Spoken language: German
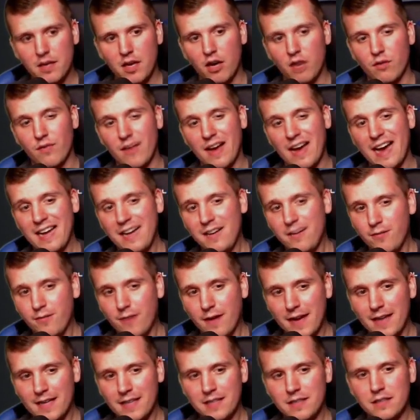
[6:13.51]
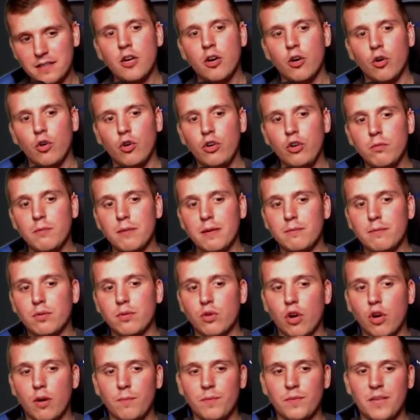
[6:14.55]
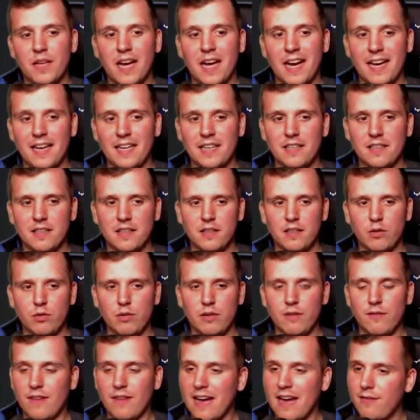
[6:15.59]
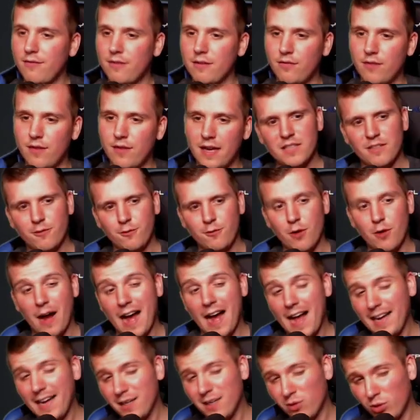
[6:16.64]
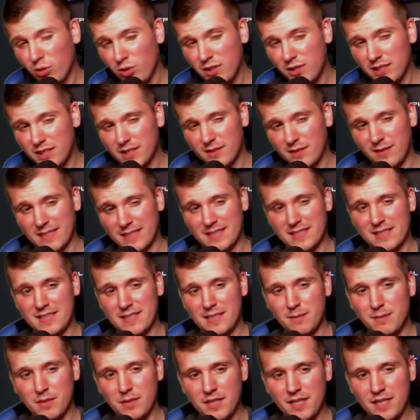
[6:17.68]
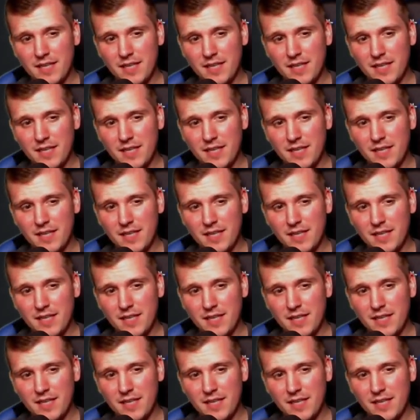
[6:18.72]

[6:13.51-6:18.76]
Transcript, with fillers: auf alle Feinde und man bekommt einen Revive-Effekt für eine Runde, was ziemlich